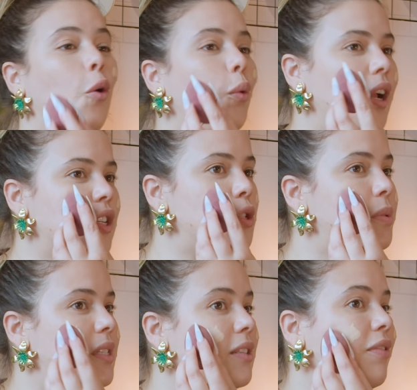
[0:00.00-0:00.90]
O que a gente
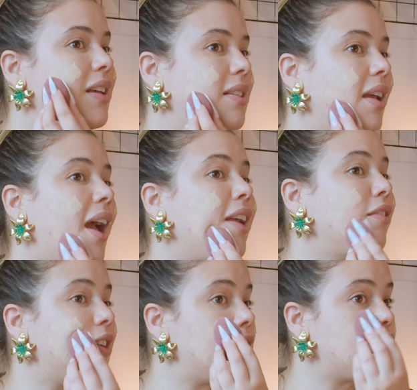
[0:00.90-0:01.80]
precisa fazer é
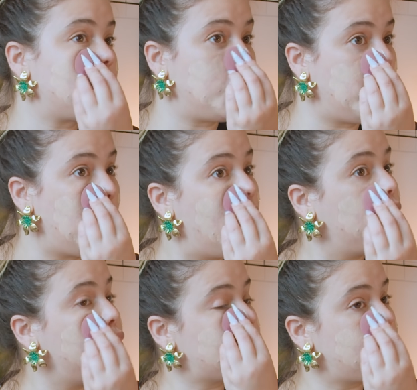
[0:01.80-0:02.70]
investir
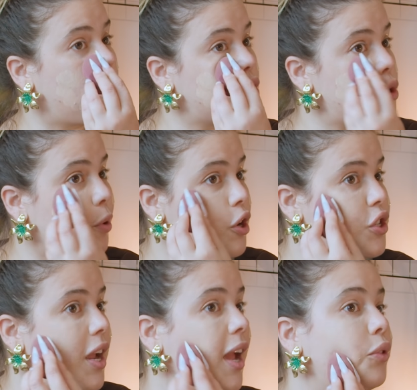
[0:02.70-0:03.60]
nos nossos
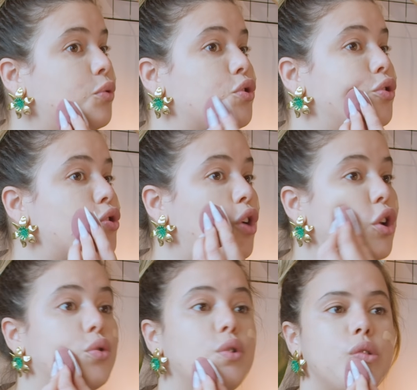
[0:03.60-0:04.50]
projetos, nos
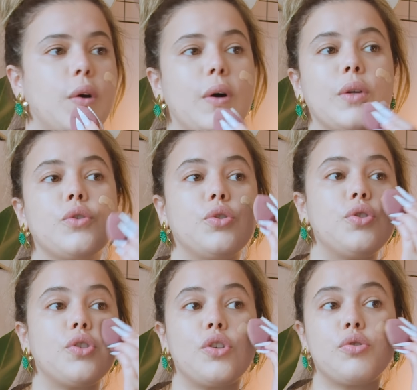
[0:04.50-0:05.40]
nossos sonhos,
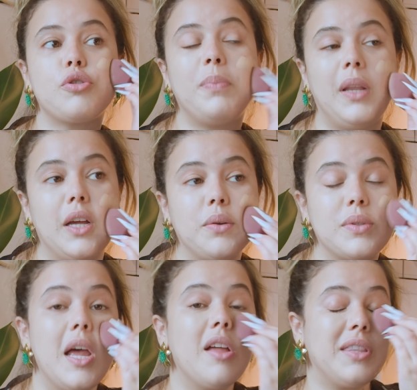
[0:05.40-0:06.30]
nos nossos
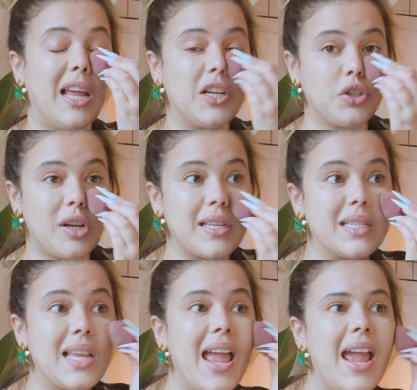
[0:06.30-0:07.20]
planos, nas
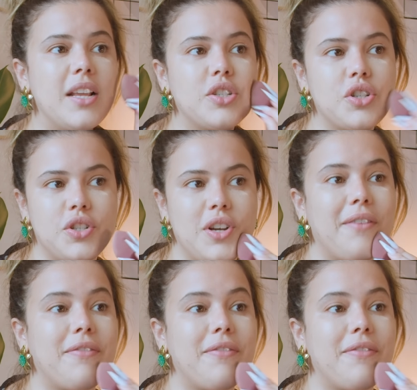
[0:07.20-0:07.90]
nossas redes de